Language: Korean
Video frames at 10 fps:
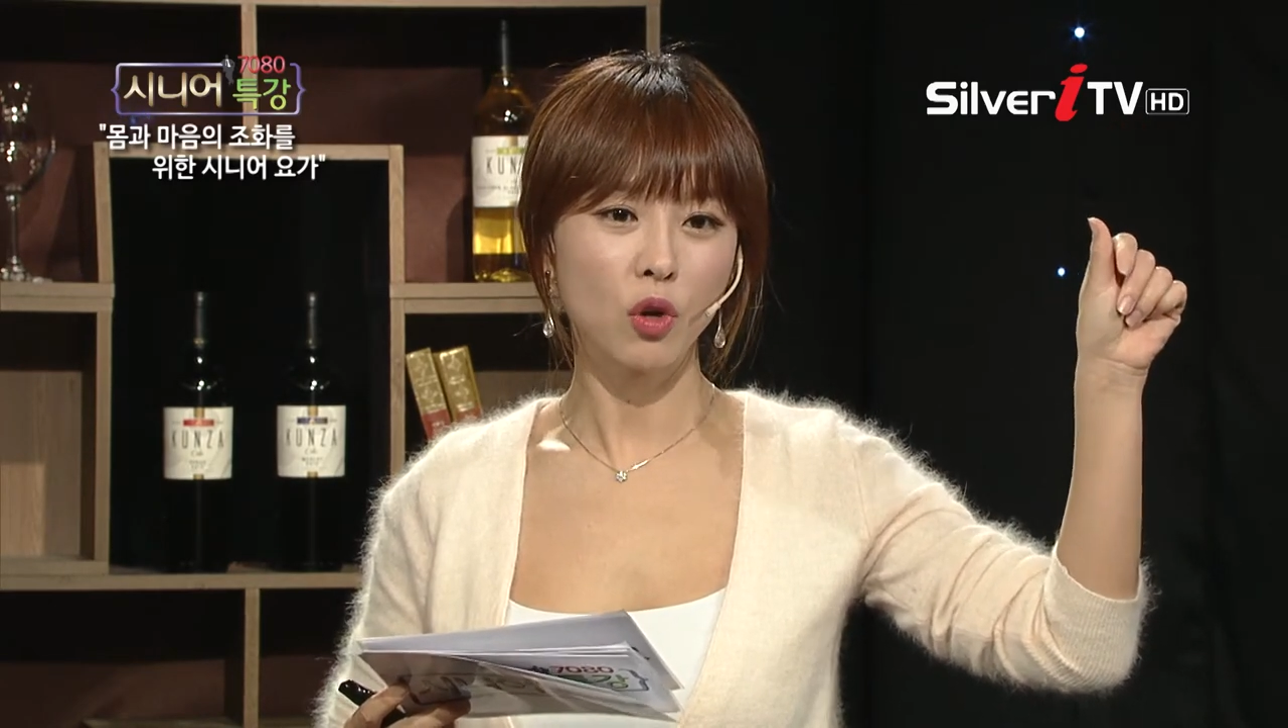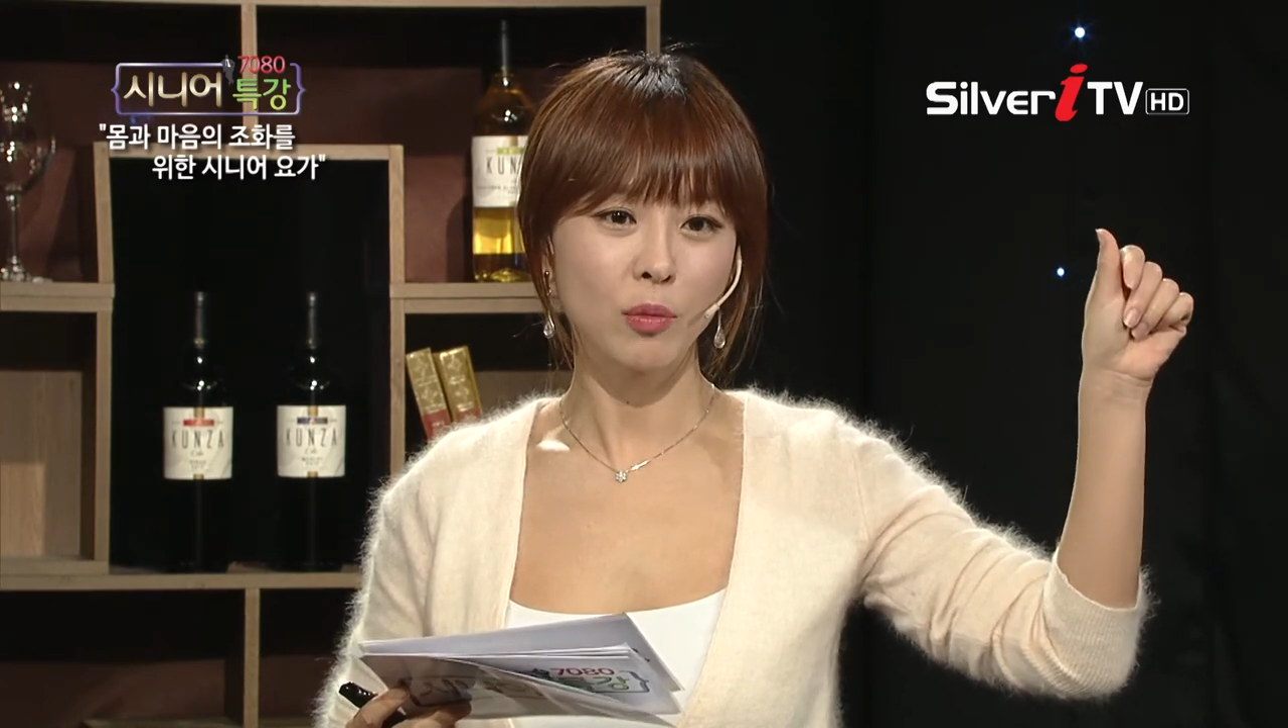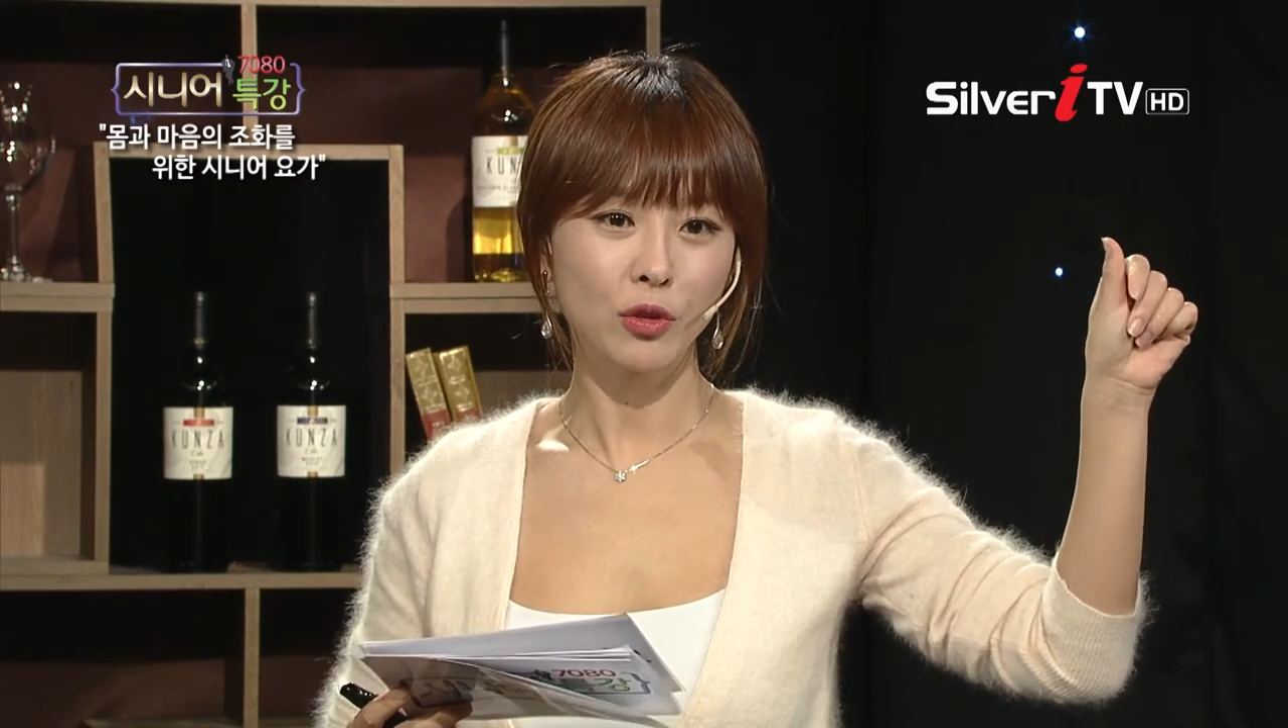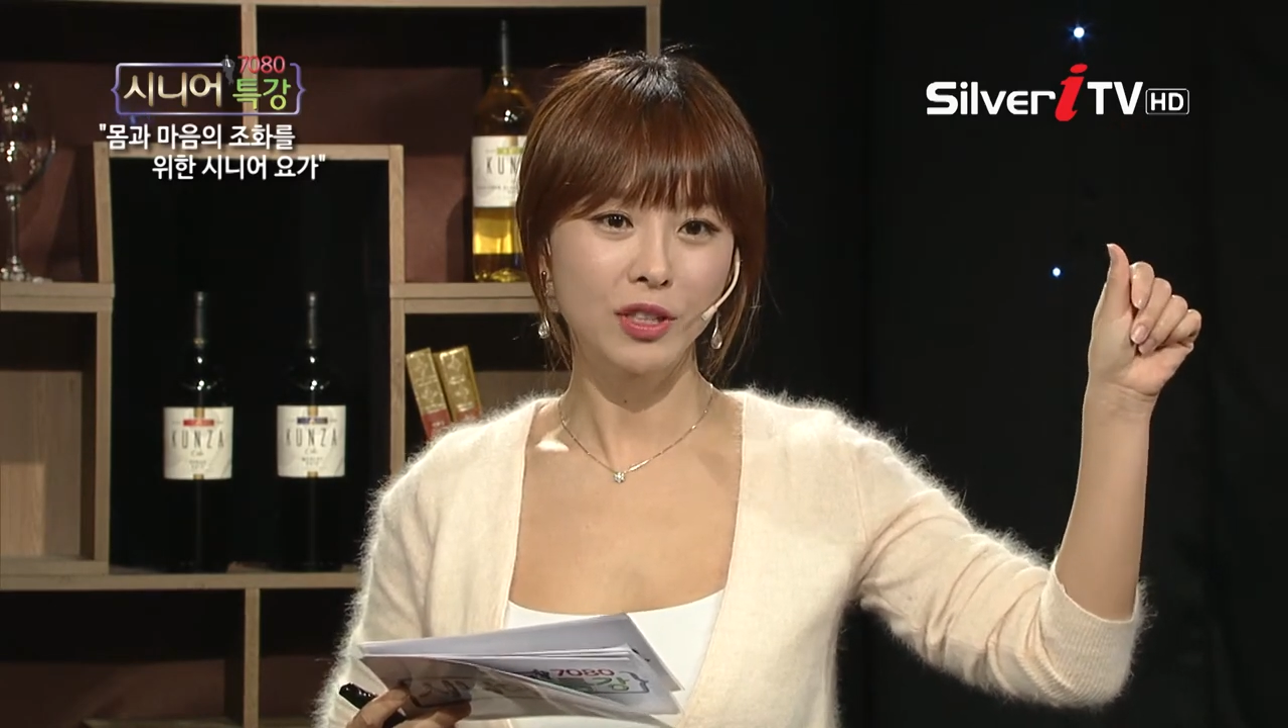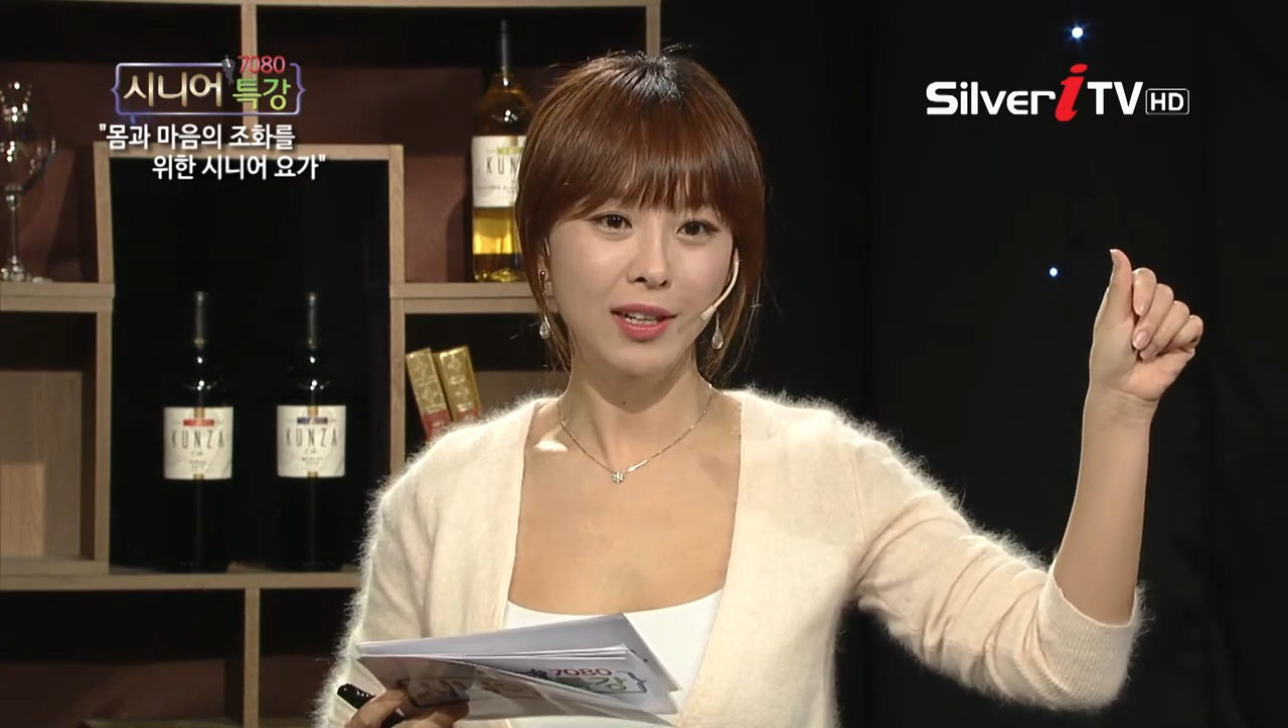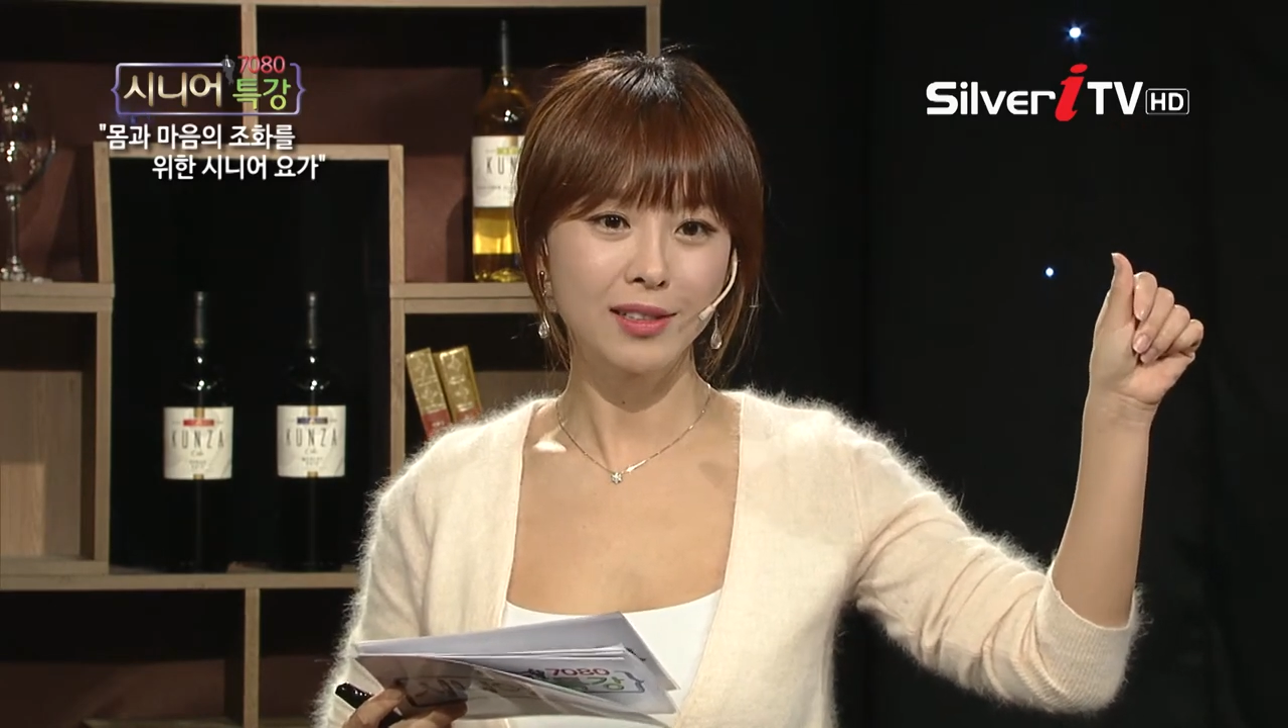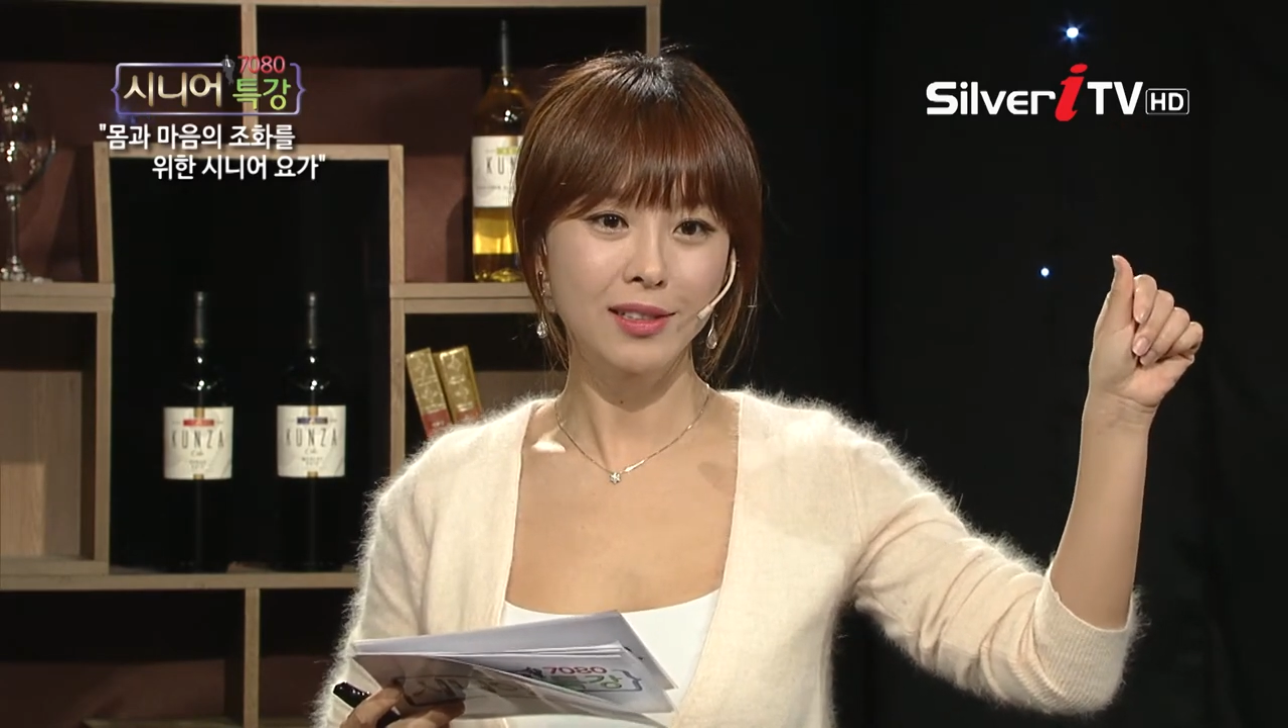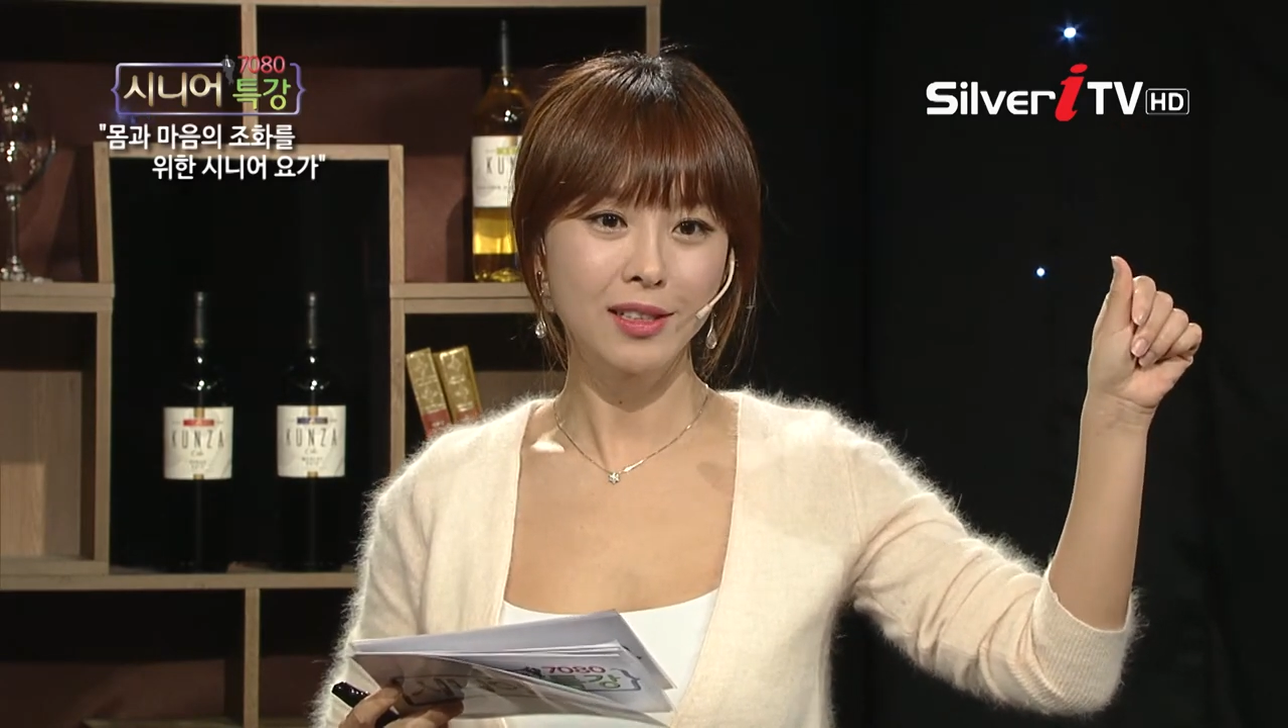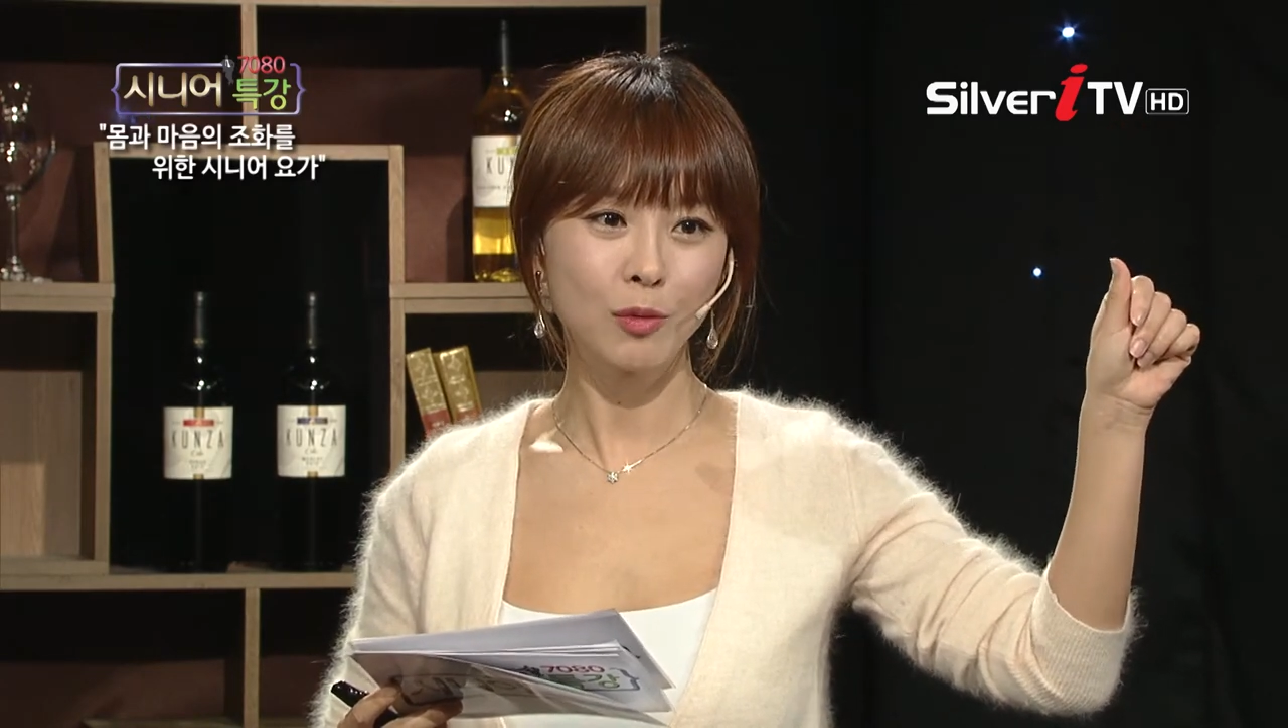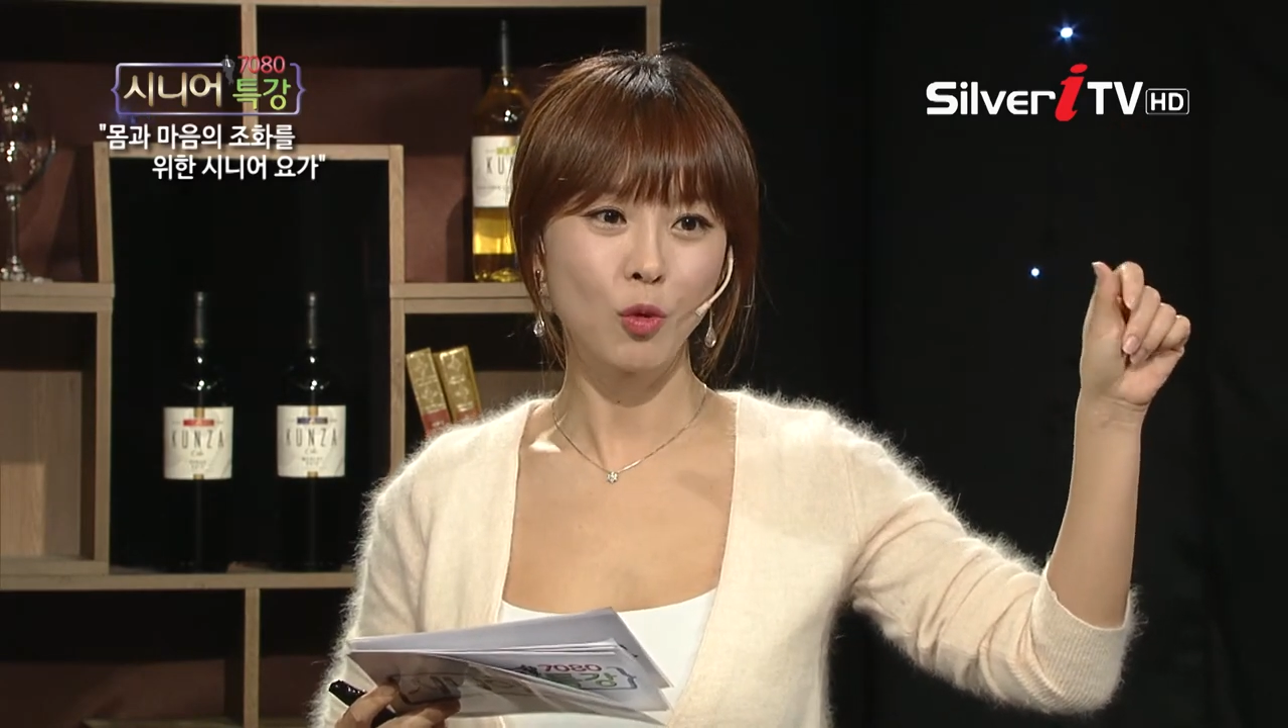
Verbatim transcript: 가면 어떡하지?